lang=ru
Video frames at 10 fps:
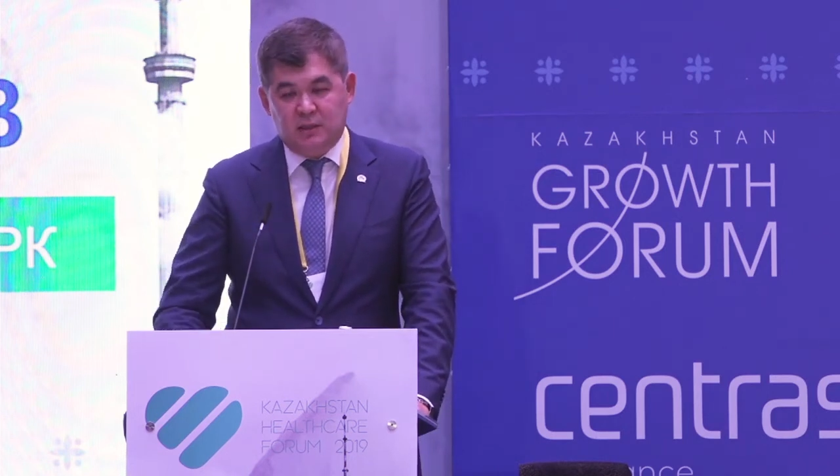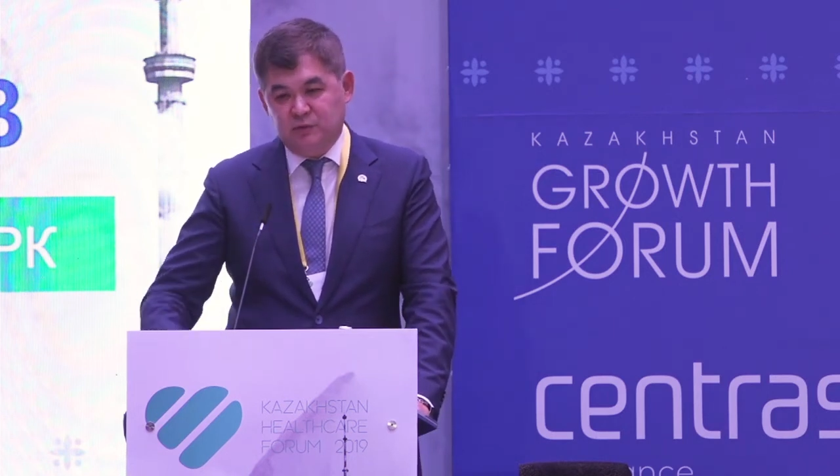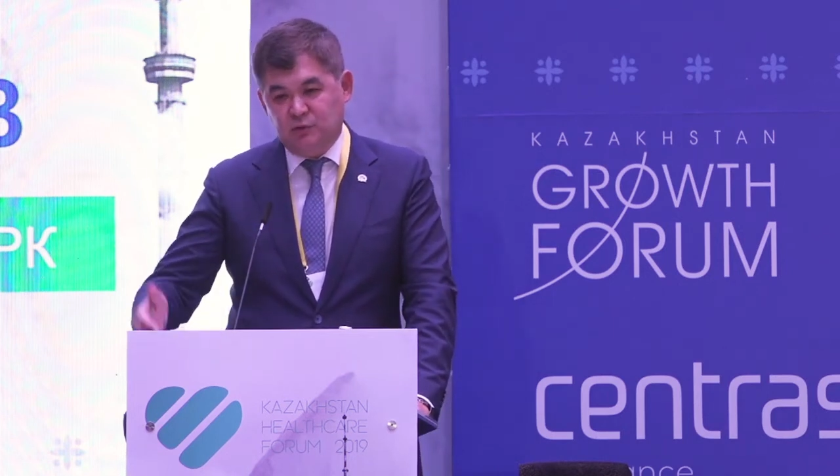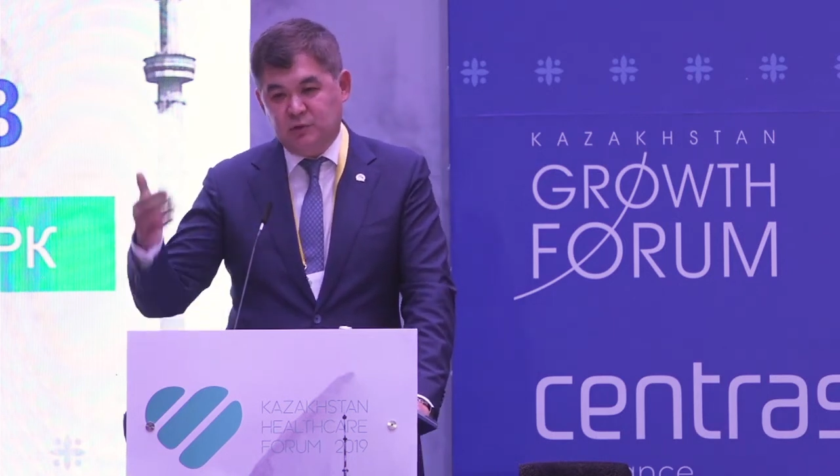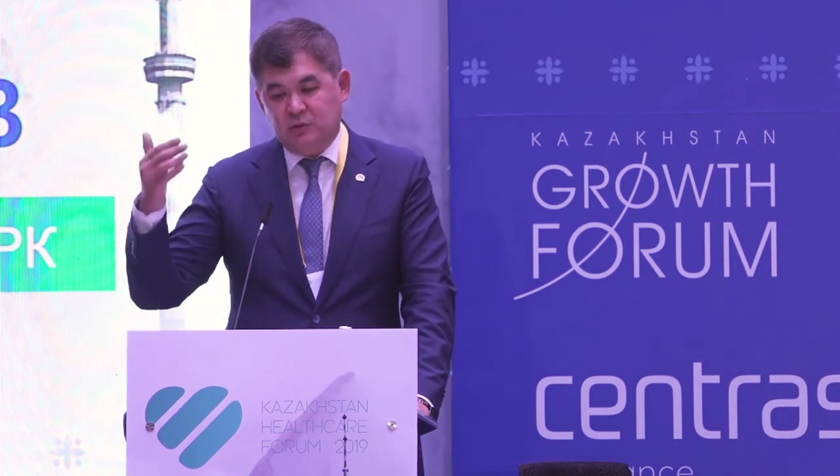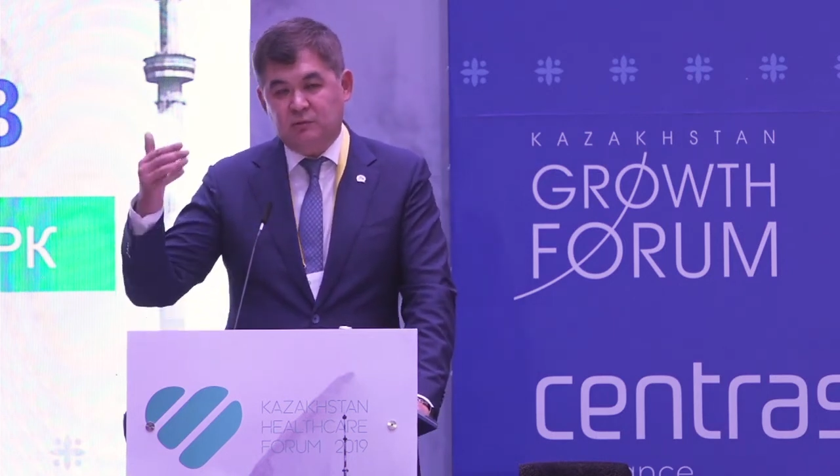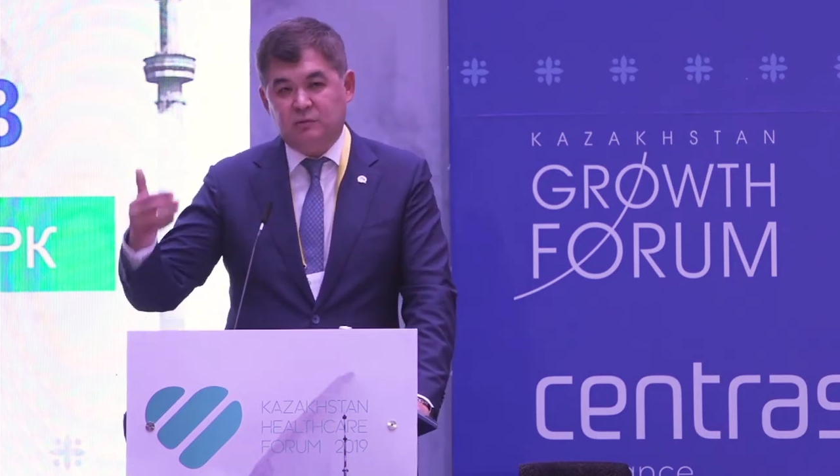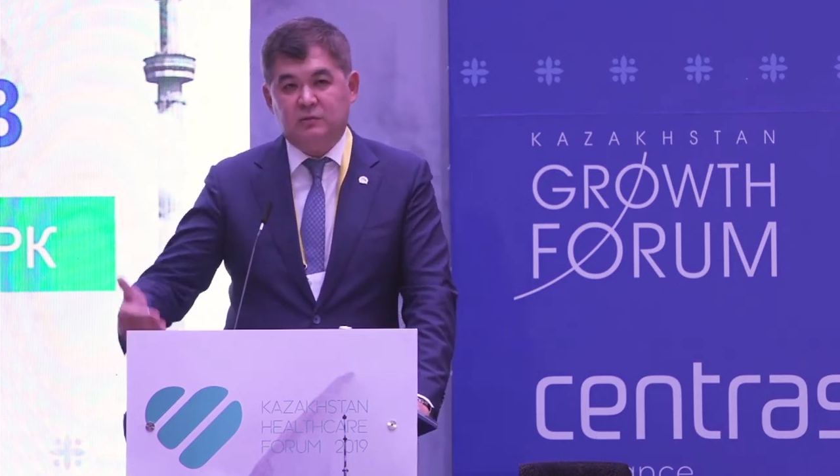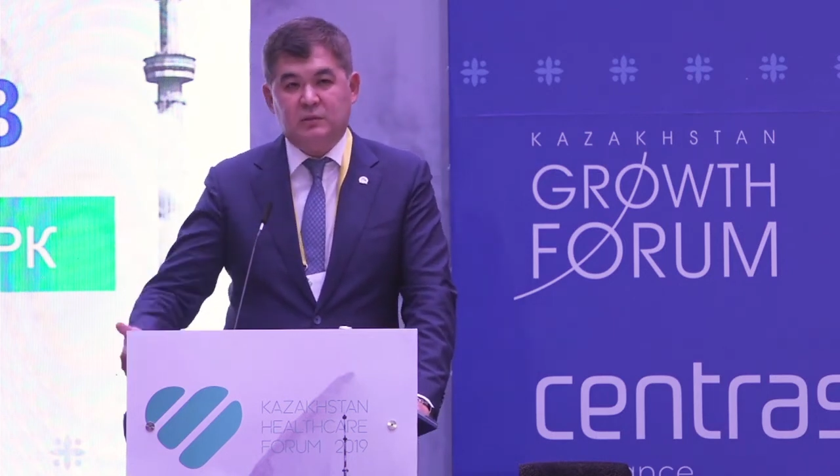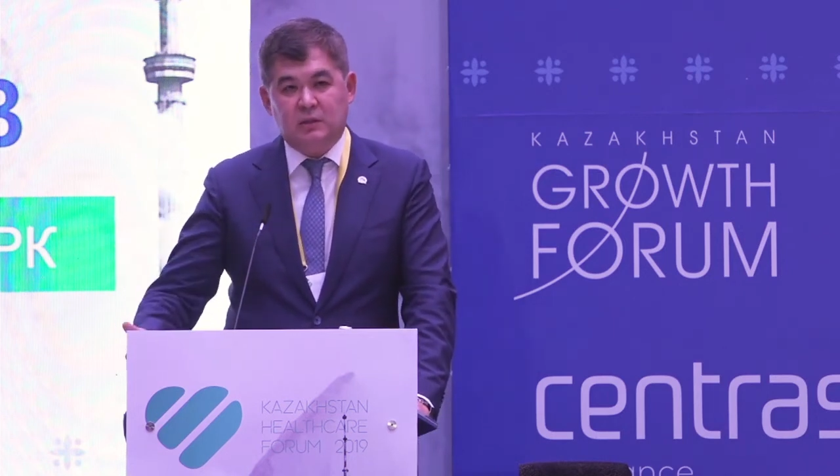И все это
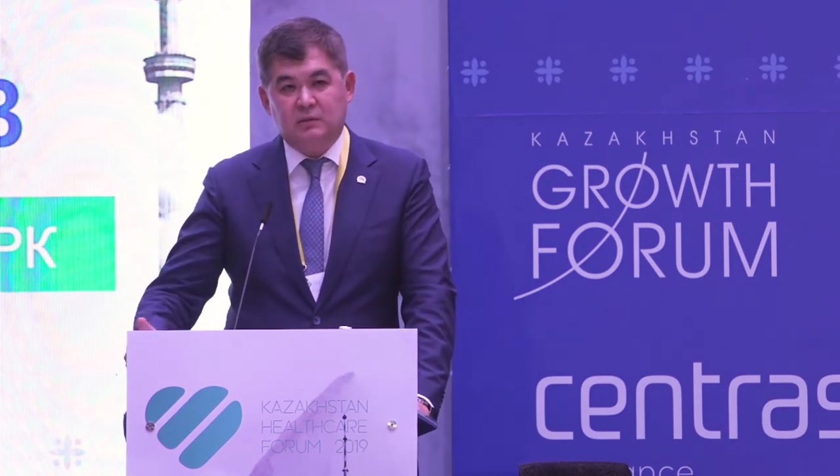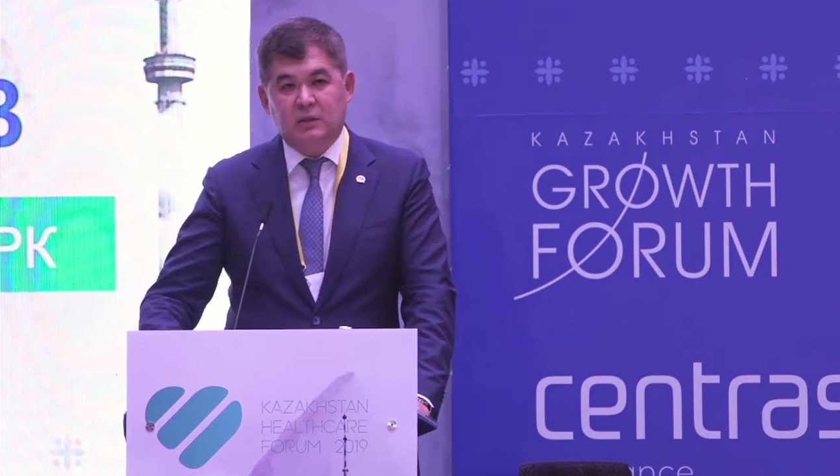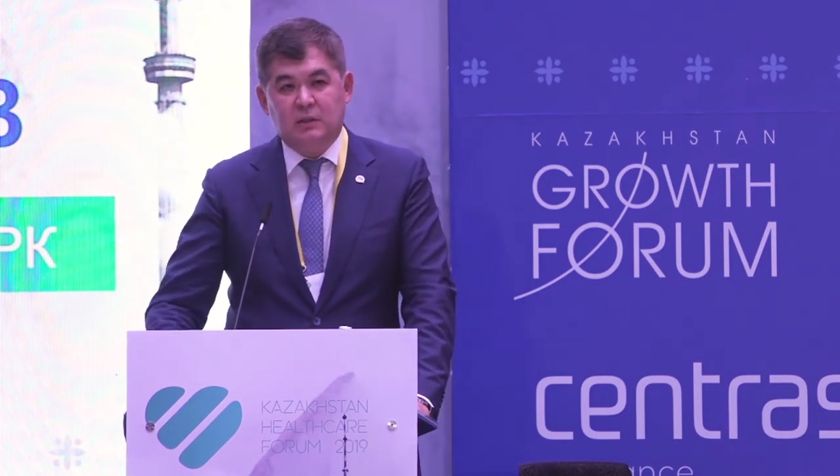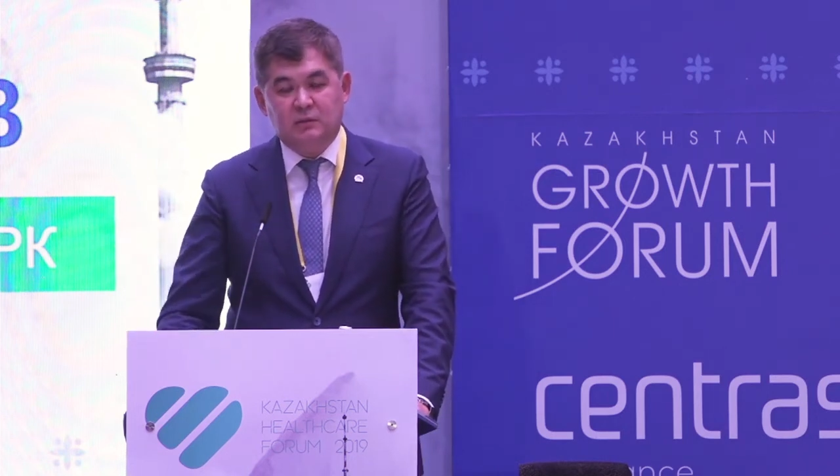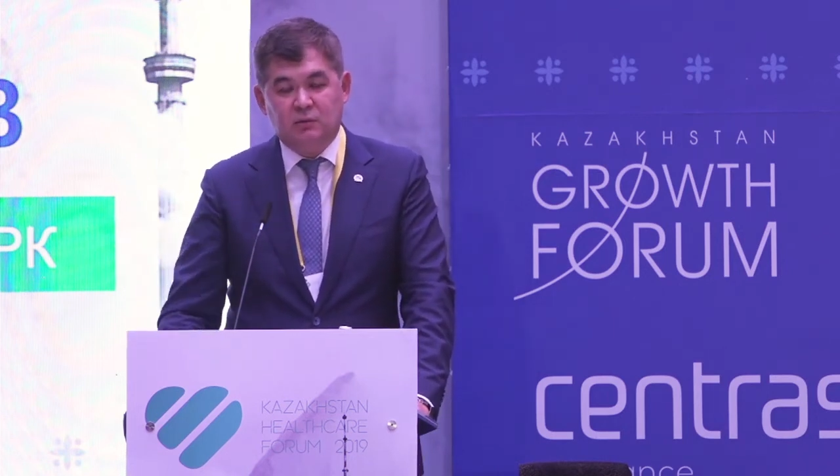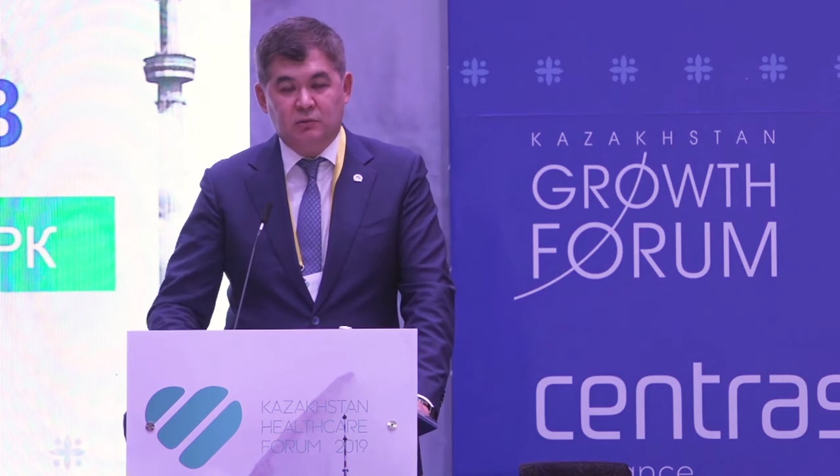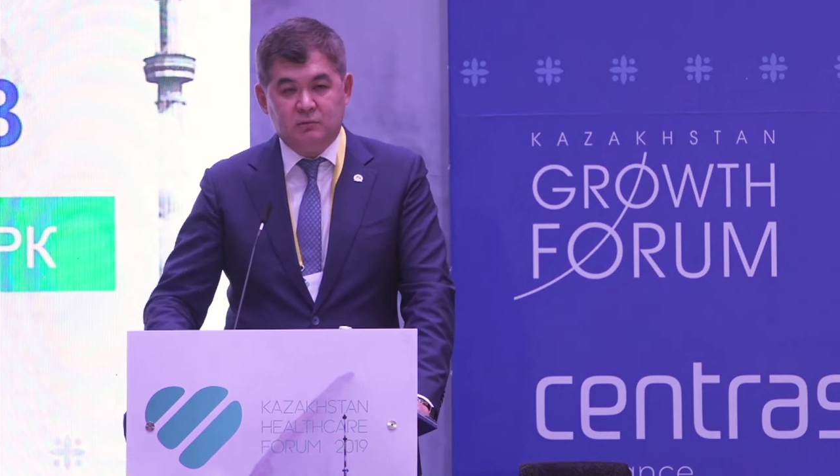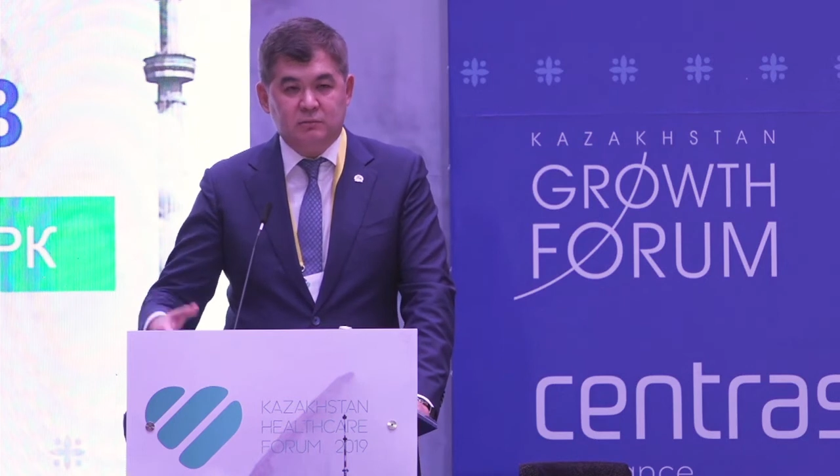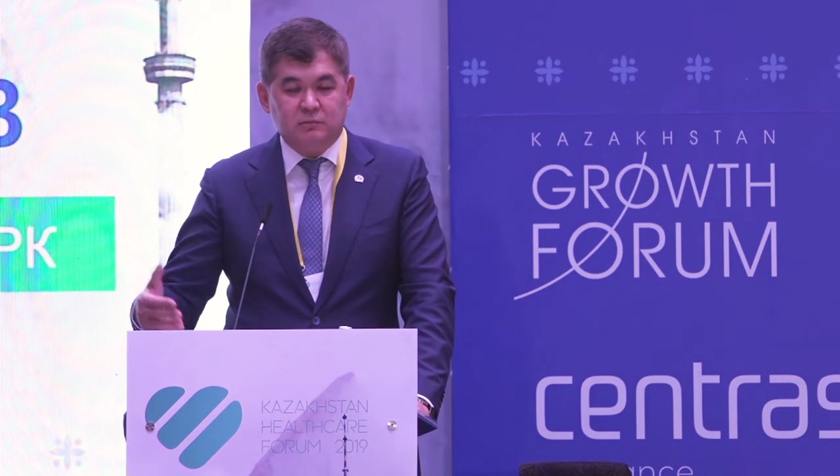он, ну,